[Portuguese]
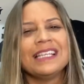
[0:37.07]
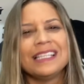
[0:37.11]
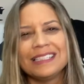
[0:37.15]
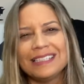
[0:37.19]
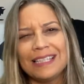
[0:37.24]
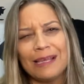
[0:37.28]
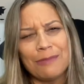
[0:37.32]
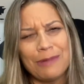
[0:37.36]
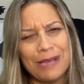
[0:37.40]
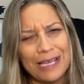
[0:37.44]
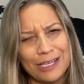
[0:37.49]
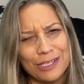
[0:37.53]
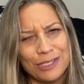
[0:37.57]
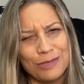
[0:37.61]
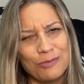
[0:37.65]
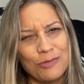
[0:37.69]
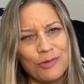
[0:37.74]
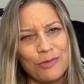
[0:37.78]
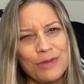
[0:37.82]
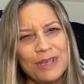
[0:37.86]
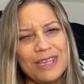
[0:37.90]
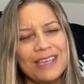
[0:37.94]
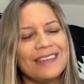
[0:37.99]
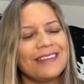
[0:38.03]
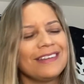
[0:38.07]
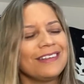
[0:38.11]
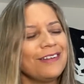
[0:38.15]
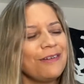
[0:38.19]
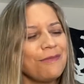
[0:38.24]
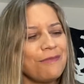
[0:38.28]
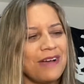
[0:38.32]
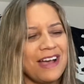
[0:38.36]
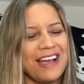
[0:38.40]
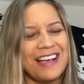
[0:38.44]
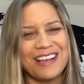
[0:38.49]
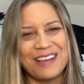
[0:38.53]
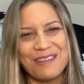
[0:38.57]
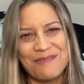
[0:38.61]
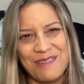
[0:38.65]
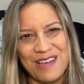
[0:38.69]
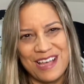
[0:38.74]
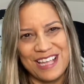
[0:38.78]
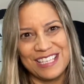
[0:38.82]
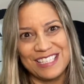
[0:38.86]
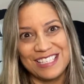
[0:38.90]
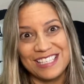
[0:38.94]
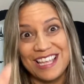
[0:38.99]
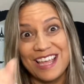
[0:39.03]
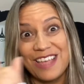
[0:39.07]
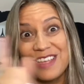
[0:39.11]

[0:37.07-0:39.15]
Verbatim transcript: Tá marcando bobeira? Não marca mais.